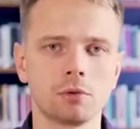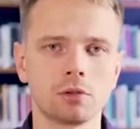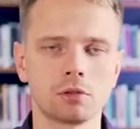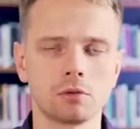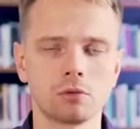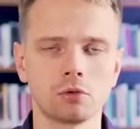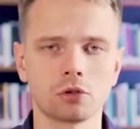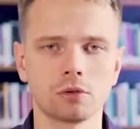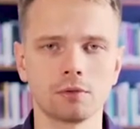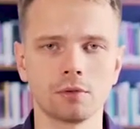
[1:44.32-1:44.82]

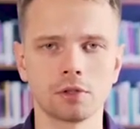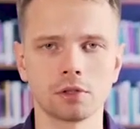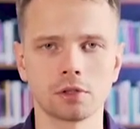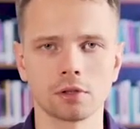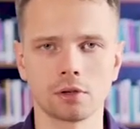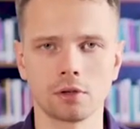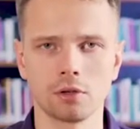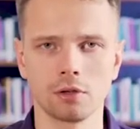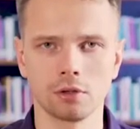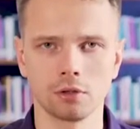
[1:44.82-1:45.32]

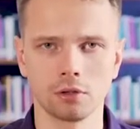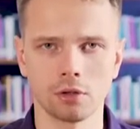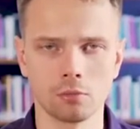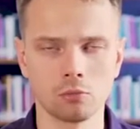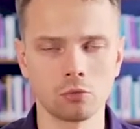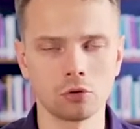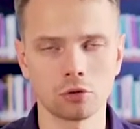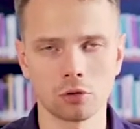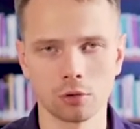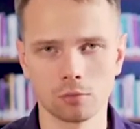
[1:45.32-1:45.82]
прислушивается к
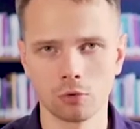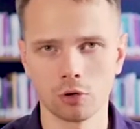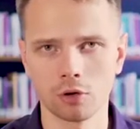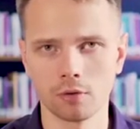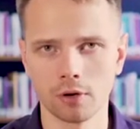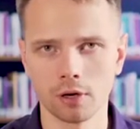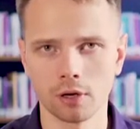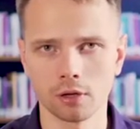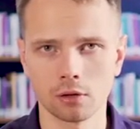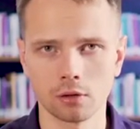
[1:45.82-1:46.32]
тому, что ему
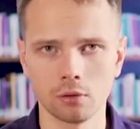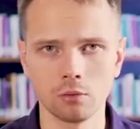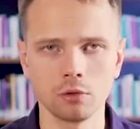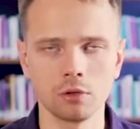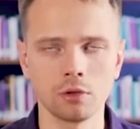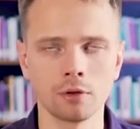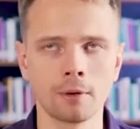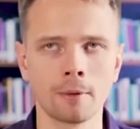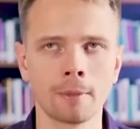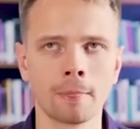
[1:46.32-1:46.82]
говорят
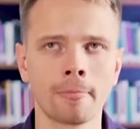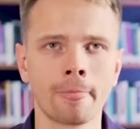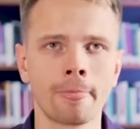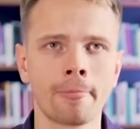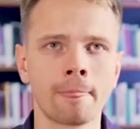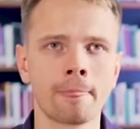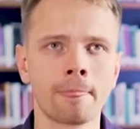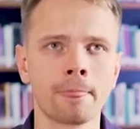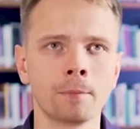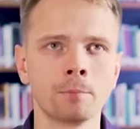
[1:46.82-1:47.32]
люди.
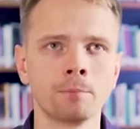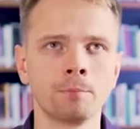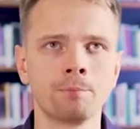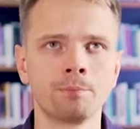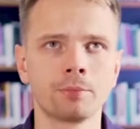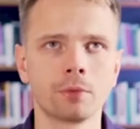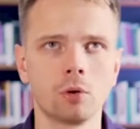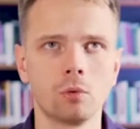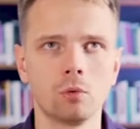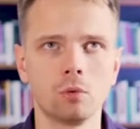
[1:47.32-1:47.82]

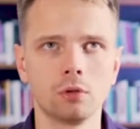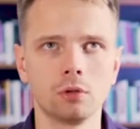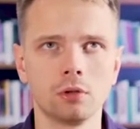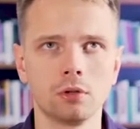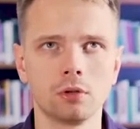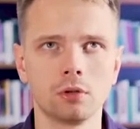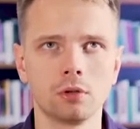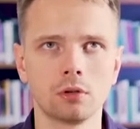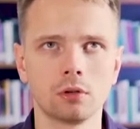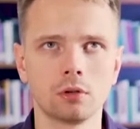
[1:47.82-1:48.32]

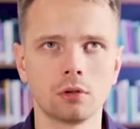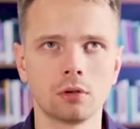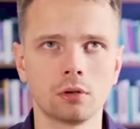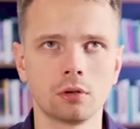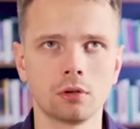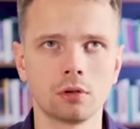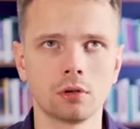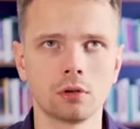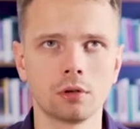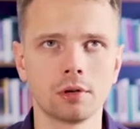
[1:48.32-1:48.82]
Он
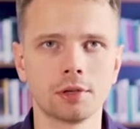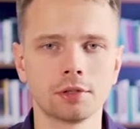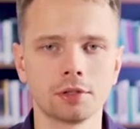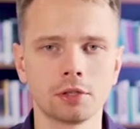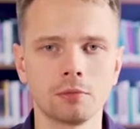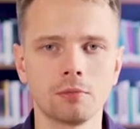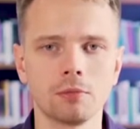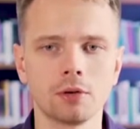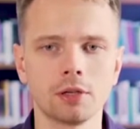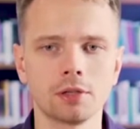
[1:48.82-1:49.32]
э,
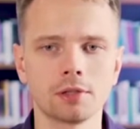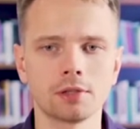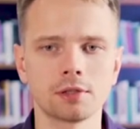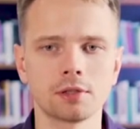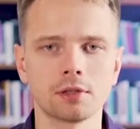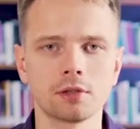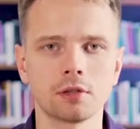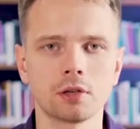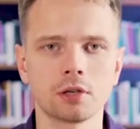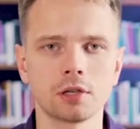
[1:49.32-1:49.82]

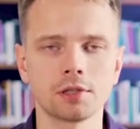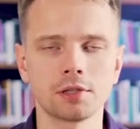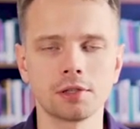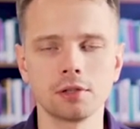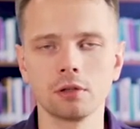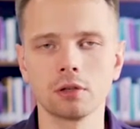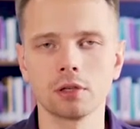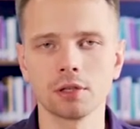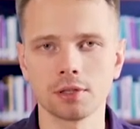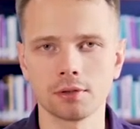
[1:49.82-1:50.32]
занимается
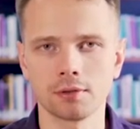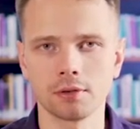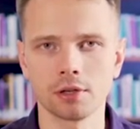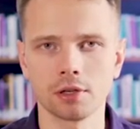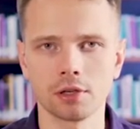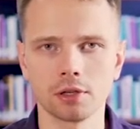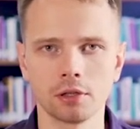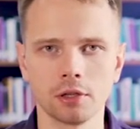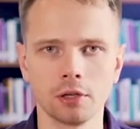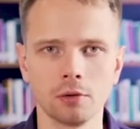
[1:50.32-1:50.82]
рассылкой
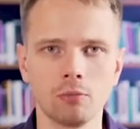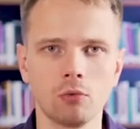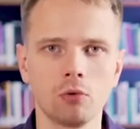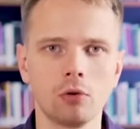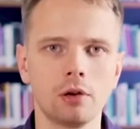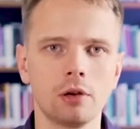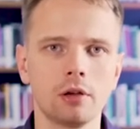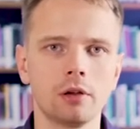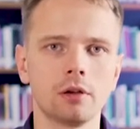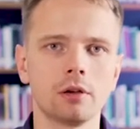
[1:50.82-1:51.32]
своих
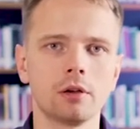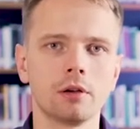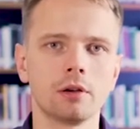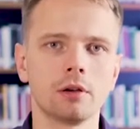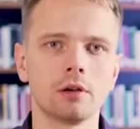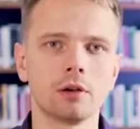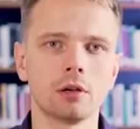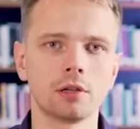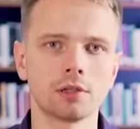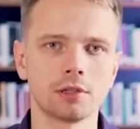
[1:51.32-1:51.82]

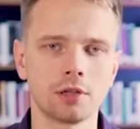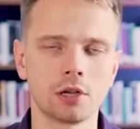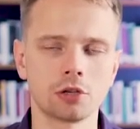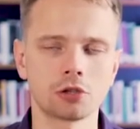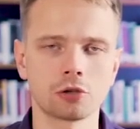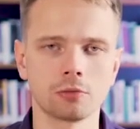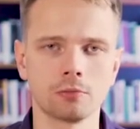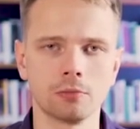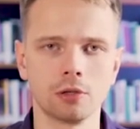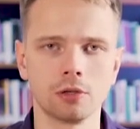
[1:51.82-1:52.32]
наиболее
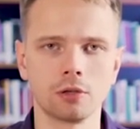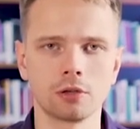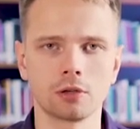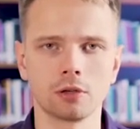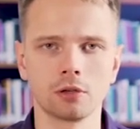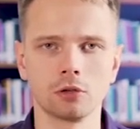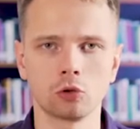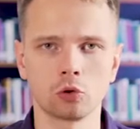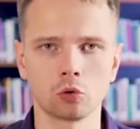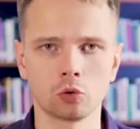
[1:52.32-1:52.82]
значимых
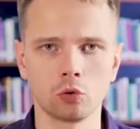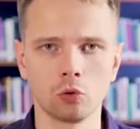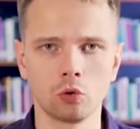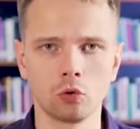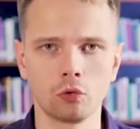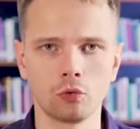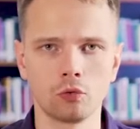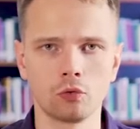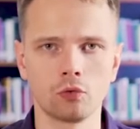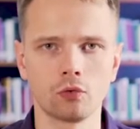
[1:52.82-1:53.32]

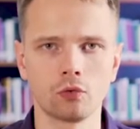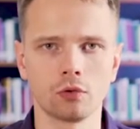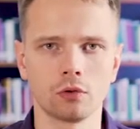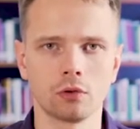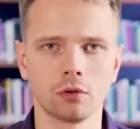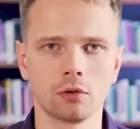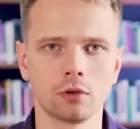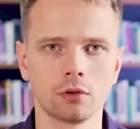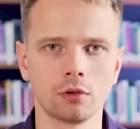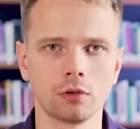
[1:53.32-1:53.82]
трудов
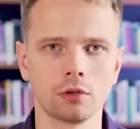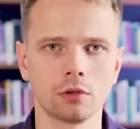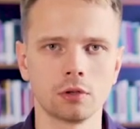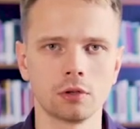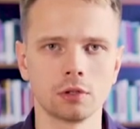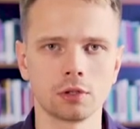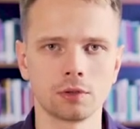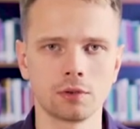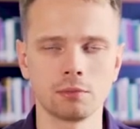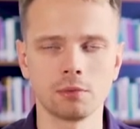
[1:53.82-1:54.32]

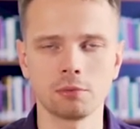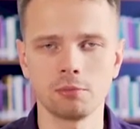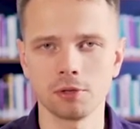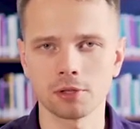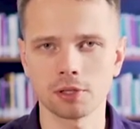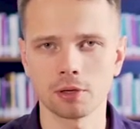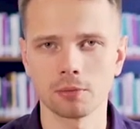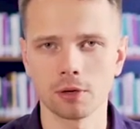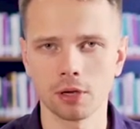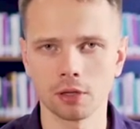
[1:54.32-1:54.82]
э, своим
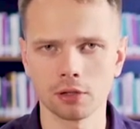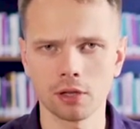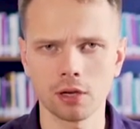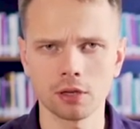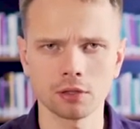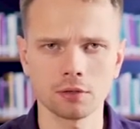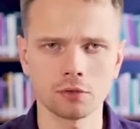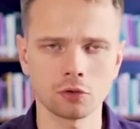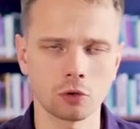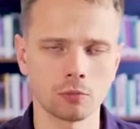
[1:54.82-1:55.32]
списком
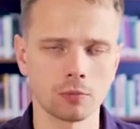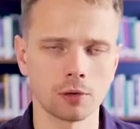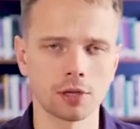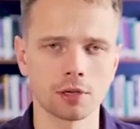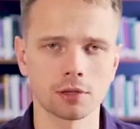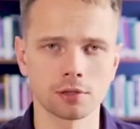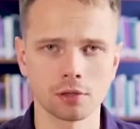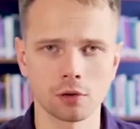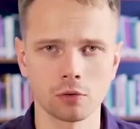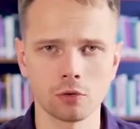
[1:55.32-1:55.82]
контактов, чтобы
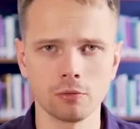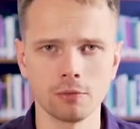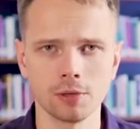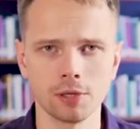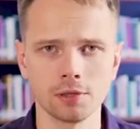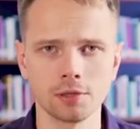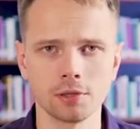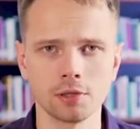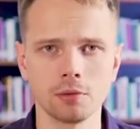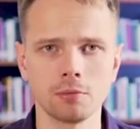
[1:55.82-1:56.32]
они
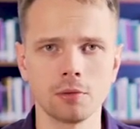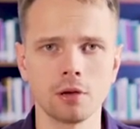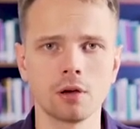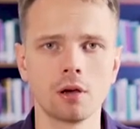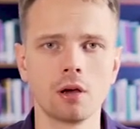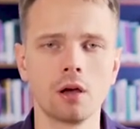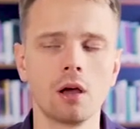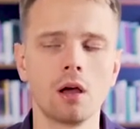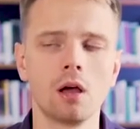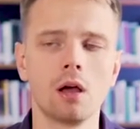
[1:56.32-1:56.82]
ознакомились с ними –
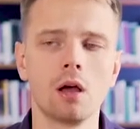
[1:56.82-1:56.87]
